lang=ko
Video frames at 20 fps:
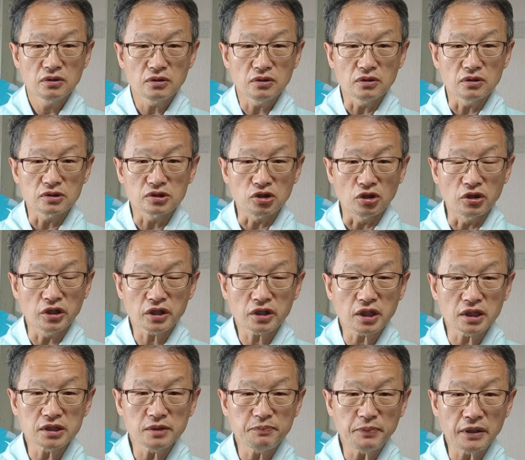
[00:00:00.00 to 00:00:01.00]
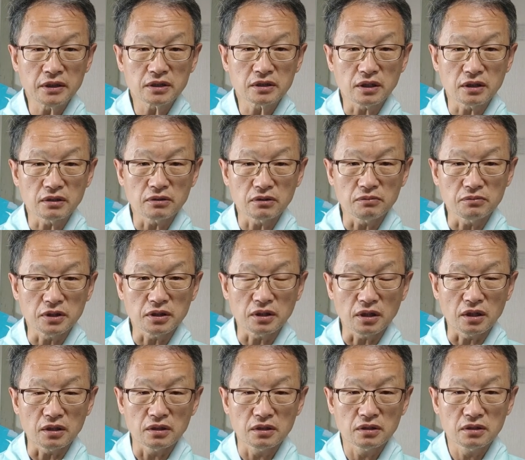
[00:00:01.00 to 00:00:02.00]
어, 정액까지 빼냈다는
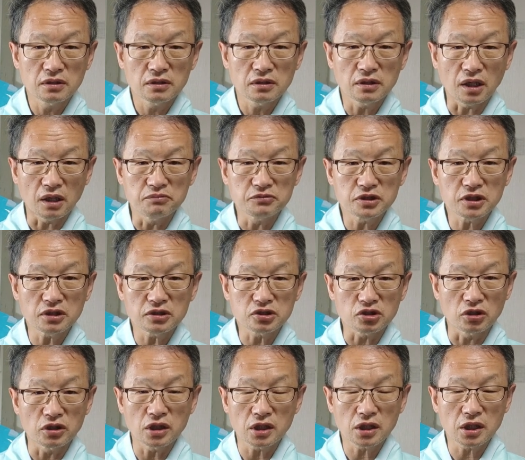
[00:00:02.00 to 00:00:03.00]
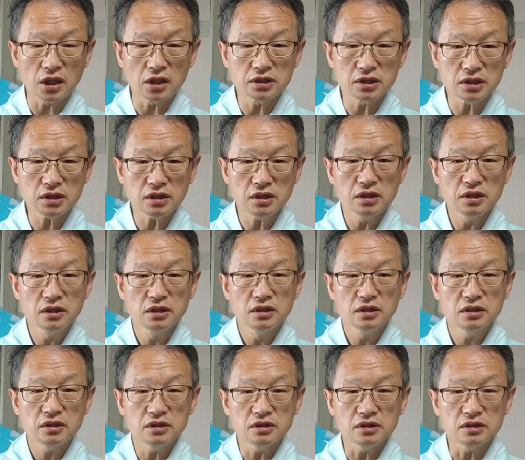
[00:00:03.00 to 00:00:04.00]
겁니다. 남자의 정액까지
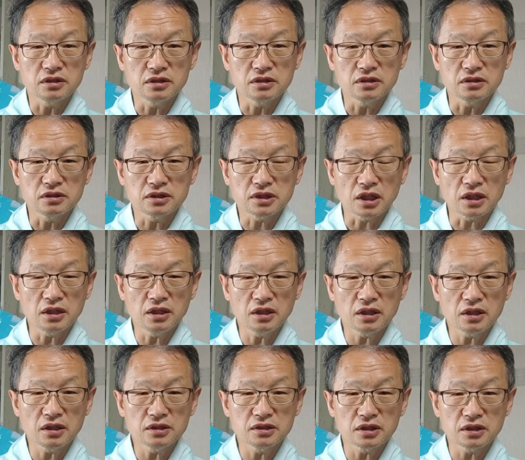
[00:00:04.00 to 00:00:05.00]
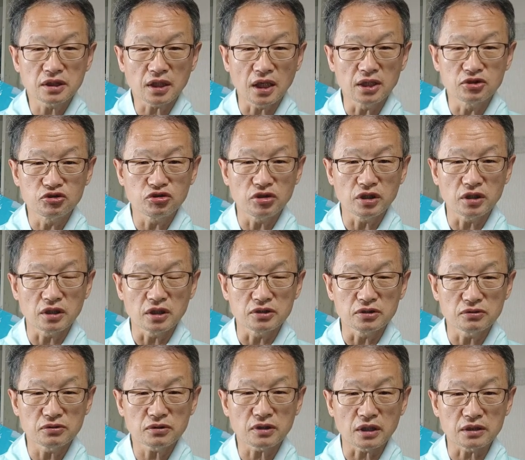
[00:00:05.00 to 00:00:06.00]
자기네가 이제 탈취해
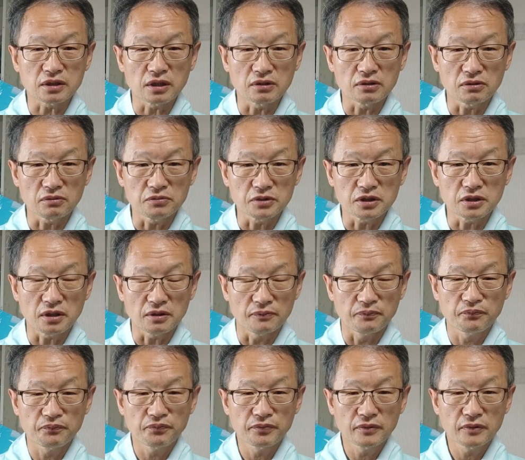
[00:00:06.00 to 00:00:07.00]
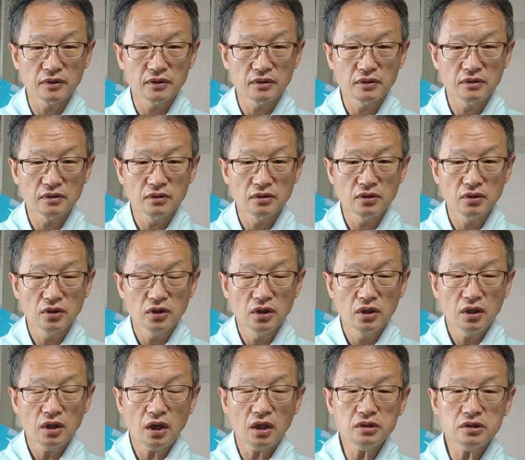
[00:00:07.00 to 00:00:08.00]
가지고 갔다는 겁니다.
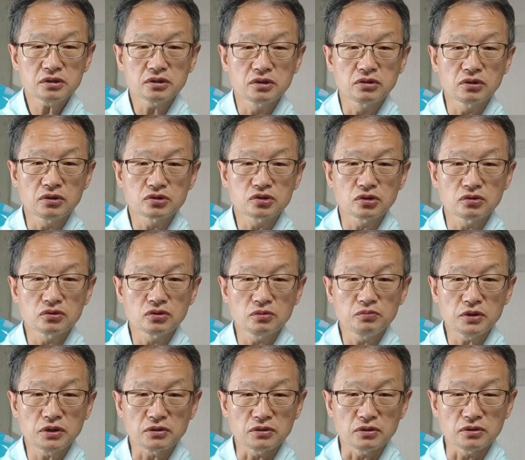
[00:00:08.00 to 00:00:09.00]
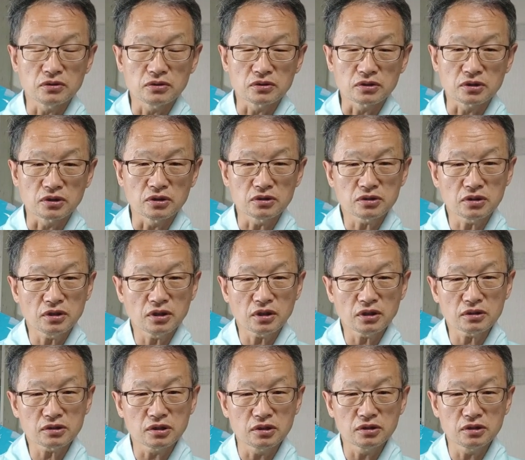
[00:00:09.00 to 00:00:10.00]
아니 그럴 정도면은 그래서
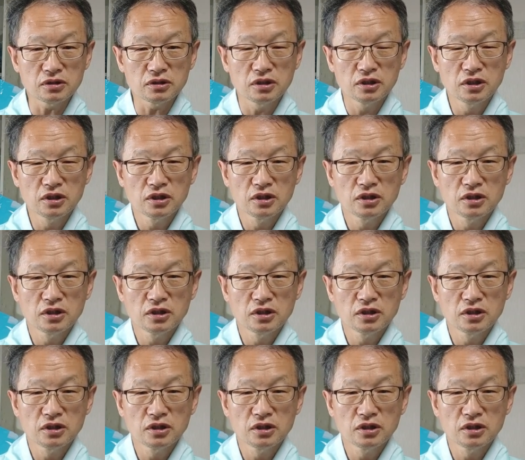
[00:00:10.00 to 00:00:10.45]
내가 그그